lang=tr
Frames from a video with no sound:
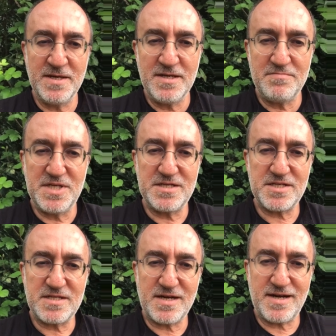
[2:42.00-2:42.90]

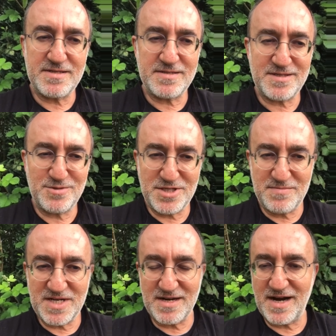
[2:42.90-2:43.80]
Birincisi hayatınızın
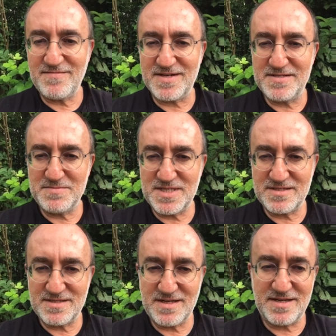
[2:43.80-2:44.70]
önemli karar ve
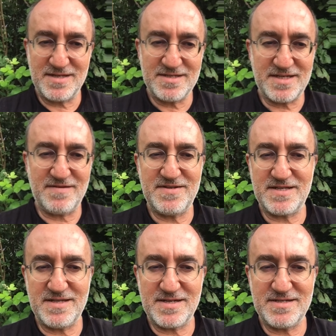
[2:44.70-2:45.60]
adımlarında
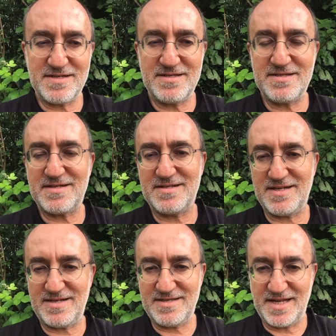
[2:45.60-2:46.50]
sevdiklerinizin
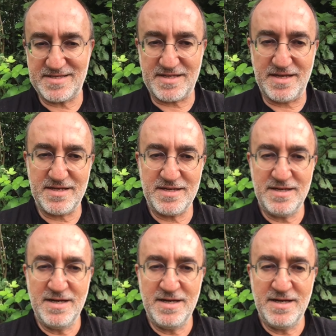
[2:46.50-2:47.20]
size desteği.